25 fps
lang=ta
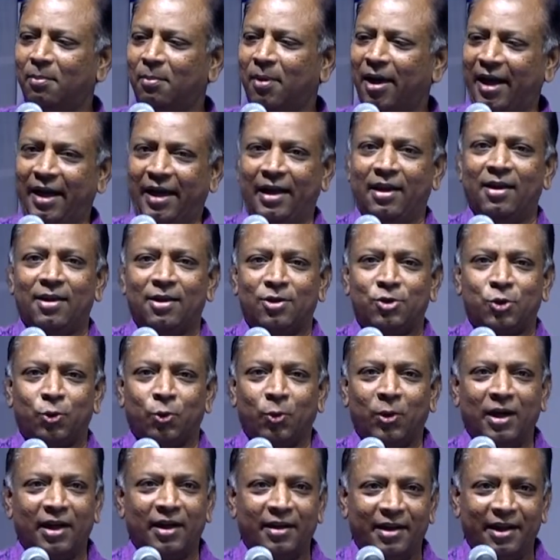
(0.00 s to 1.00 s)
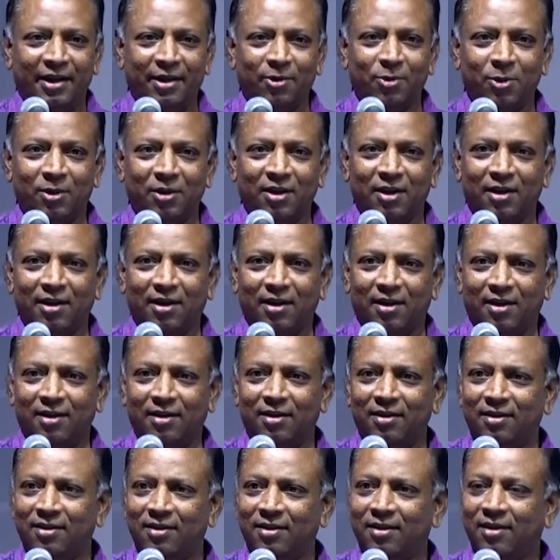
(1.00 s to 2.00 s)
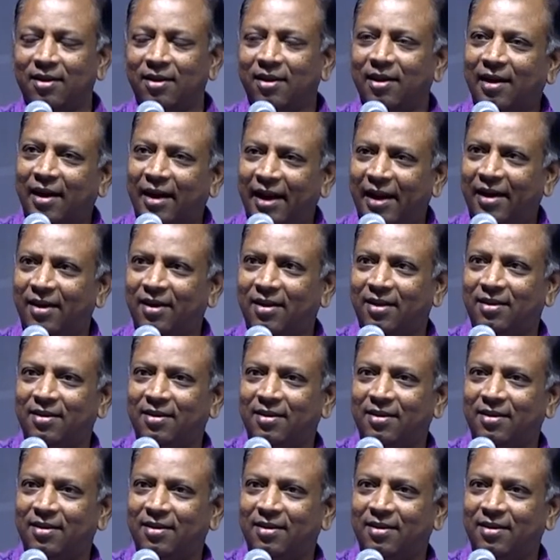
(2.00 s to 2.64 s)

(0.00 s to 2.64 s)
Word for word: பயங்கர சூடாக டீ கொடுத்துறாரு அண்ணே